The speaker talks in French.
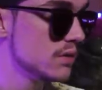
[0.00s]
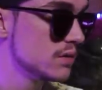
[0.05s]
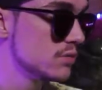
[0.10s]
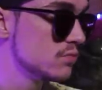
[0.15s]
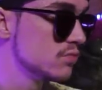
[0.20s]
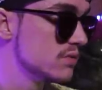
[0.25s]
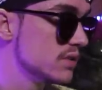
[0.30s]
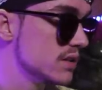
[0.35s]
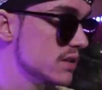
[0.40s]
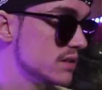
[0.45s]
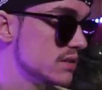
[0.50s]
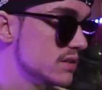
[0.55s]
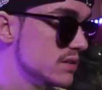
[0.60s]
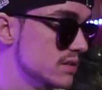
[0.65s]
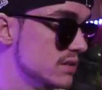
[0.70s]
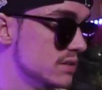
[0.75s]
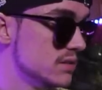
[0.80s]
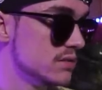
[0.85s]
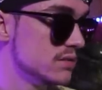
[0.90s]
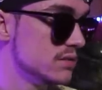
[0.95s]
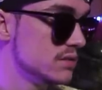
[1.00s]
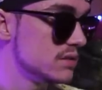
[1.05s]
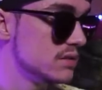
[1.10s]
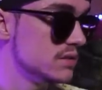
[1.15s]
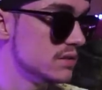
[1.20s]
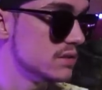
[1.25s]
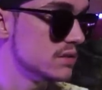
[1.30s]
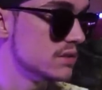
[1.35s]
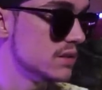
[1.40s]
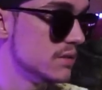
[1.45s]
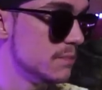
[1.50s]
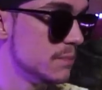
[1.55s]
Euh, écoutez, si, si, si